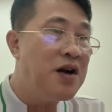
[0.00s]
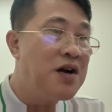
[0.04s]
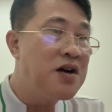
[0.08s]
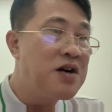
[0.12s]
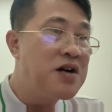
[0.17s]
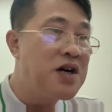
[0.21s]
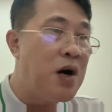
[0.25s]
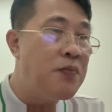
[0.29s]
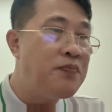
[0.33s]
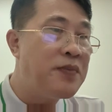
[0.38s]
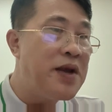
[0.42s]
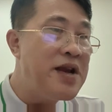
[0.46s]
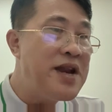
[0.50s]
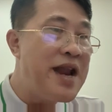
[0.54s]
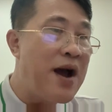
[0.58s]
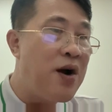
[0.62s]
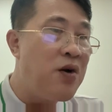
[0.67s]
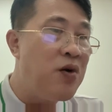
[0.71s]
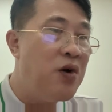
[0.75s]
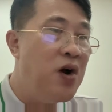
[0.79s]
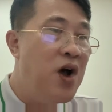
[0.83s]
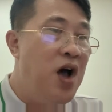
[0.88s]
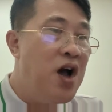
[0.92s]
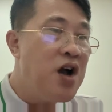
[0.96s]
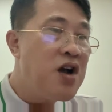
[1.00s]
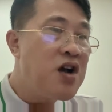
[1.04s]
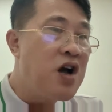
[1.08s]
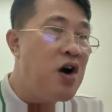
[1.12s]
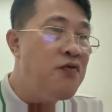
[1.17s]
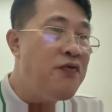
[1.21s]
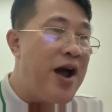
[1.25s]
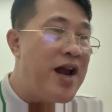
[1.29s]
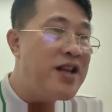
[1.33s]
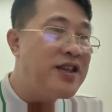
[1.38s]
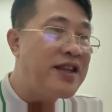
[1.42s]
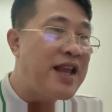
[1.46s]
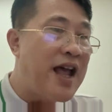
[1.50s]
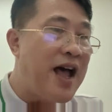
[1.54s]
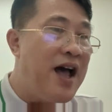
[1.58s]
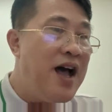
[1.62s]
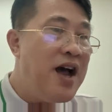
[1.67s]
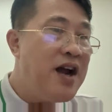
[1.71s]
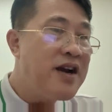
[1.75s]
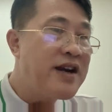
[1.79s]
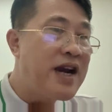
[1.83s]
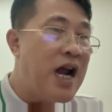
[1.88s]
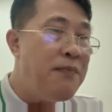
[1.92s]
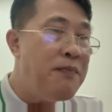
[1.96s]
Không thế nào, không phải anh ta
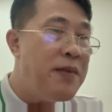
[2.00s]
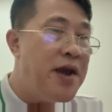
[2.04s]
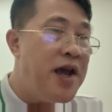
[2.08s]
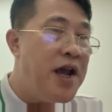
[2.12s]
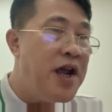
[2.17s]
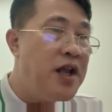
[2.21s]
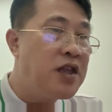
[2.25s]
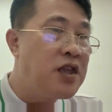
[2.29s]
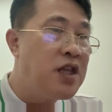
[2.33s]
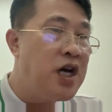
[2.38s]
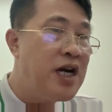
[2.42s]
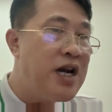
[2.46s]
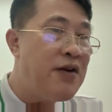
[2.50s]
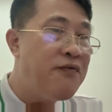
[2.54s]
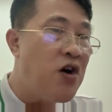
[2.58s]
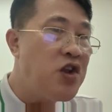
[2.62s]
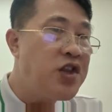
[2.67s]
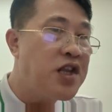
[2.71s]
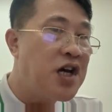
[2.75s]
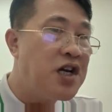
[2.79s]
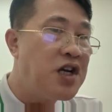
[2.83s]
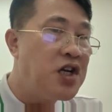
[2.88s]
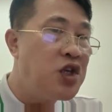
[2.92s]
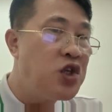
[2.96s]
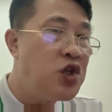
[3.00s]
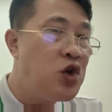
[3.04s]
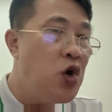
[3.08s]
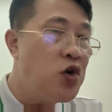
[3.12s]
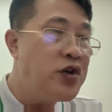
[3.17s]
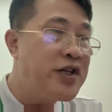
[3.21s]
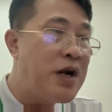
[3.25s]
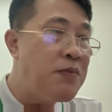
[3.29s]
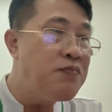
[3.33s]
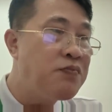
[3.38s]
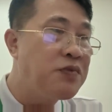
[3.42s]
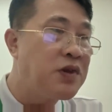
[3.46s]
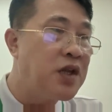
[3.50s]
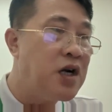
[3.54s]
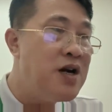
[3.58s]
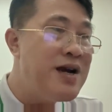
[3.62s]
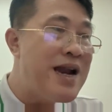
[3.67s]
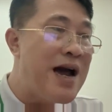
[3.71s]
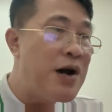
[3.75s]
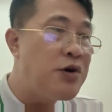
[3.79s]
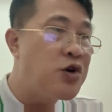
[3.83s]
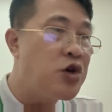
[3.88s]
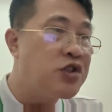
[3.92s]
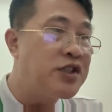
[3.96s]
đã bị Thương Nam Phó Thành nhốt trong tử
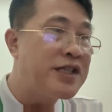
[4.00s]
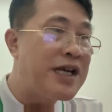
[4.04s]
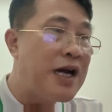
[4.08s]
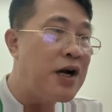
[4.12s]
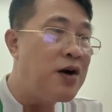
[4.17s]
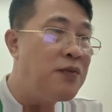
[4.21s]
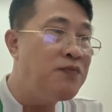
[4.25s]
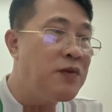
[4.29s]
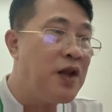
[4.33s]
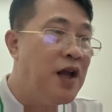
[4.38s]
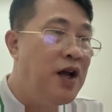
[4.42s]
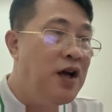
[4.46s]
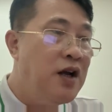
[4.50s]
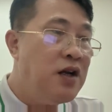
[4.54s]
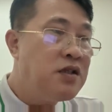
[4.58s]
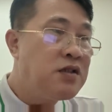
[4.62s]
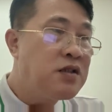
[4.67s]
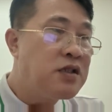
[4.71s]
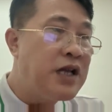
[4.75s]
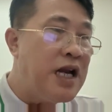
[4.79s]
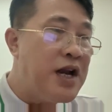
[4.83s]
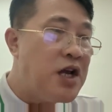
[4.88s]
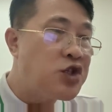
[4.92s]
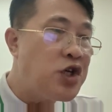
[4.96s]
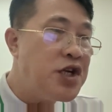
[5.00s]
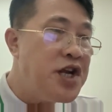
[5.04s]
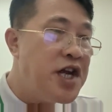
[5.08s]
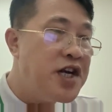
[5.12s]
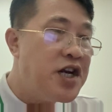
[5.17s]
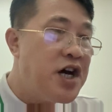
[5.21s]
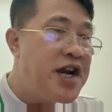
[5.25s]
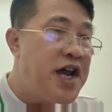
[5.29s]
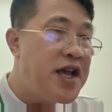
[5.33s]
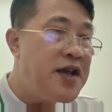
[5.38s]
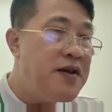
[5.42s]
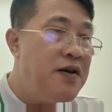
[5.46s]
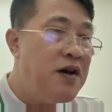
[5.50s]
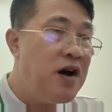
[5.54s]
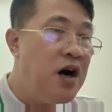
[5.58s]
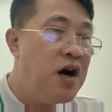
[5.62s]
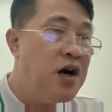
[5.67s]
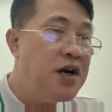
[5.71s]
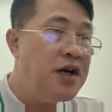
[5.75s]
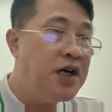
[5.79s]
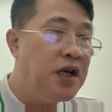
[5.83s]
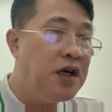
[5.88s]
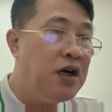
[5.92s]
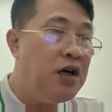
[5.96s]
lao rồi sao? Sao lại xuất hiện ở đây
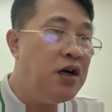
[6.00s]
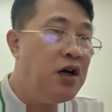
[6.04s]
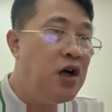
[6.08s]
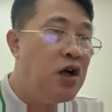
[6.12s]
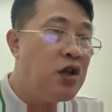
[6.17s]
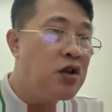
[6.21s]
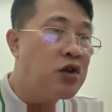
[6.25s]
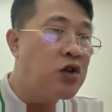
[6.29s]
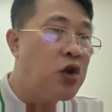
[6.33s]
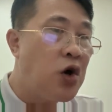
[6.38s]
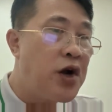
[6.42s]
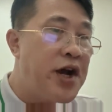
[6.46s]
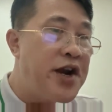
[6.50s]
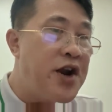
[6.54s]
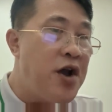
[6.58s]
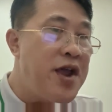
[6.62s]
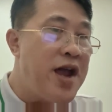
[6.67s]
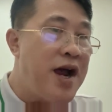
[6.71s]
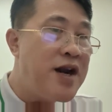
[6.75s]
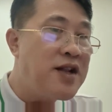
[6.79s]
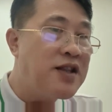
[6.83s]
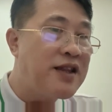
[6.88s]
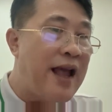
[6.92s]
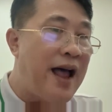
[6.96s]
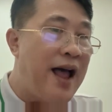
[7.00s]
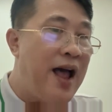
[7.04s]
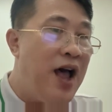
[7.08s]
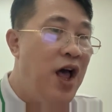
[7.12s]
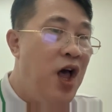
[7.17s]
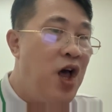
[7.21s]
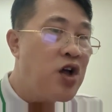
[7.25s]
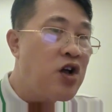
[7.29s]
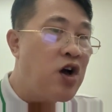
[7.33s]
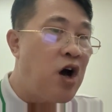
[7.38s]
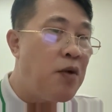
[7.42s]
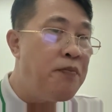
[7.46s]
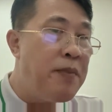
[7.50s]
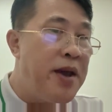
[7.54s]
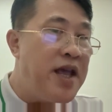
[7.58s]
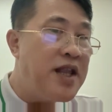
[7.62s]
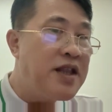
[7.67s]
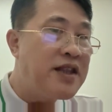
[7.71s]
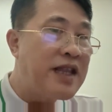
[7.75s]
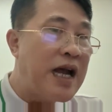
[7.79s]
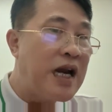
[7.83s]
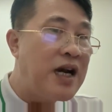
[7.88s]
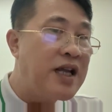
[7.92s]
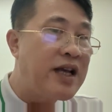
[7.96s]
hơn nữa? Tôi nghe nói anh ta còn bị
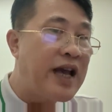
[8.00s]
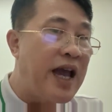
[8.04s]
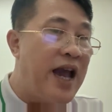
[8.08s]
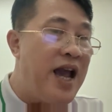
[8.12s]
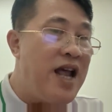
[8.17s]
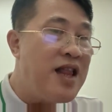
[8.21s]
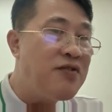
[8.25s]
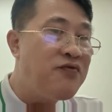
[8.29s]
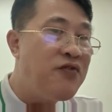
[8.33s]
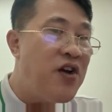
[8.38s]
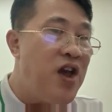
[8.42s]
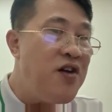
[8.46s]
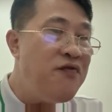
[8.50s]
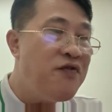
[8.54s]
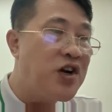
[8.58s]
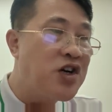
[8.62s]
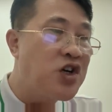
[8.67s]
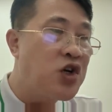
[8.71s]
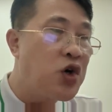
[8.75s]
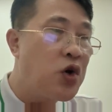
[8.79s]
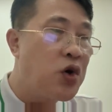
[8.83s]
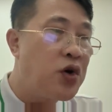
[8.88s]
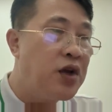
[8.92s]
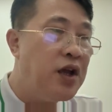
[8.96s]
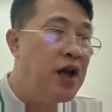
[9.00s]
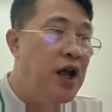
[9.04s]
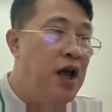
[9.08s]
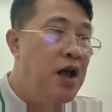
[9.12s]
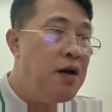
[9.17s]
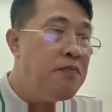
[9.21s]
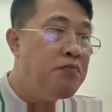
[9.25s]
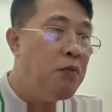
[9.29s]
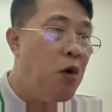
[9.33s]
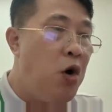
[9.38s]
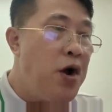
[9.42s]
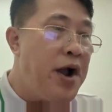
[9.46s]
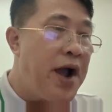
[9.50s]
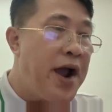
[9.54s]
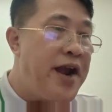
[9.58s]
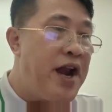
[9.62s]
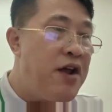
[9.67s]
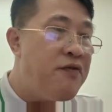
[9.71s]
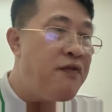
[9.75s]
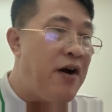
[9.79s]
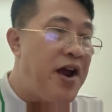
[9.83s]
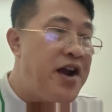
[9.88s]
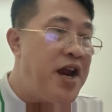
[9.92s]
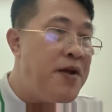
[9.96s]
thằng kẻ phế vật rồi. Mỗi ngày
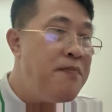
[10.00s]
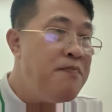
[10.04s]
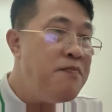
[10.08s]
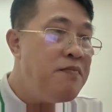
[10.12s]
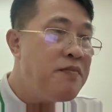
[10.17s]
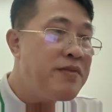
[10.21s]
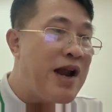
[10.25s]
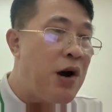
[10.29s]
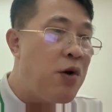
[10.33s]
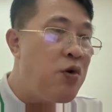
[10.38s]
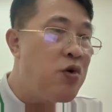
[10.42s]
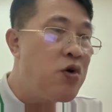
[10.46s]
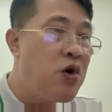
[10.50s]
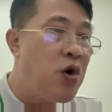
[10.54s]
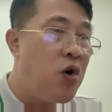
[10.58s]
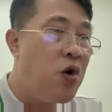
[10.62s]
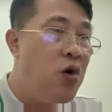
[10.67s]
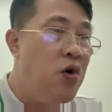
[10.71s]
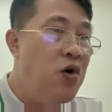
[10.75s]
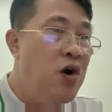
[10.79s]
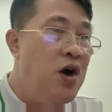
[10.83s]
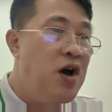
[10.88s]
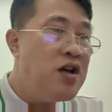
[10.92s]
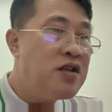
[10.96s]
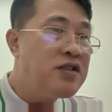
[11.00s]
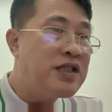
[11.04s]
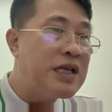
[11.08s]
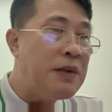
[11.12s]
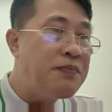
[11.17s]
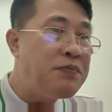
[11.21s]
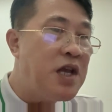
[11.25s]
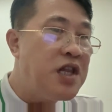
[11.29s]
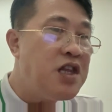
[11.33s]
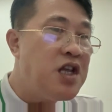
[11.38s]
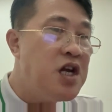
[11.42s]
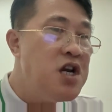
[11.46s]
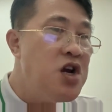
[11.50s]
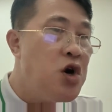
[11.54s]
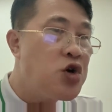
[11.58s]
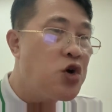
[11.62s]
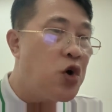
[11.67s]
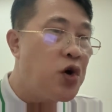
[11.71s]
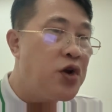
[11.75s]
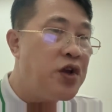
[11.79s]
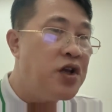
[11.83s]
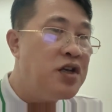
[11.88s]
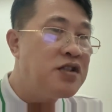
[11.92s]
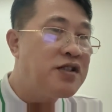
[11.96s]
đều phải nếm đau khổ. Sắp chết tới đâu
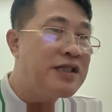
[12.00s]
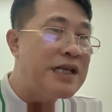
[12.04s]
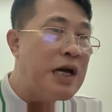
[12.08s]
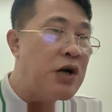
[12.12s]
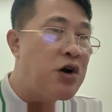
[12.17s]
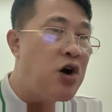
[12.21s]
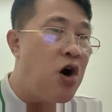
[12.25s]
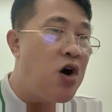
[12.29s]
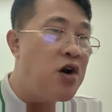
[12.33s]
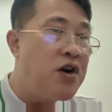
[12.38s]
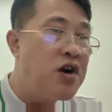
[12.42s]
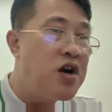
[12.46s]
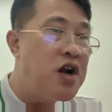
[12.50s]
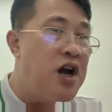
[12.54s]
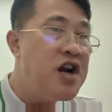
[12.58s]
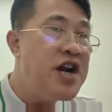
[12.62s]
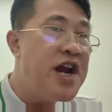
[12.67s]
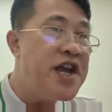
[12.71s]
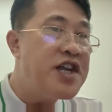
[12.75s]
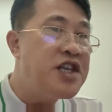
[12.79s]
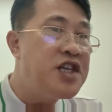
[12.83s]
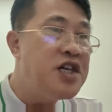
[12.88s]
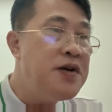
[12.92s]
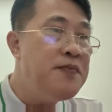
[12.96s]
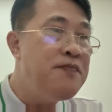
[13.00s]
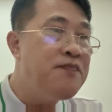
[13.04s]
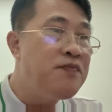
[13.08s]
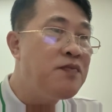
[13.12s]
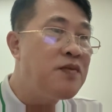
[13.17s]
rồi? Sao còn ở đây chứ?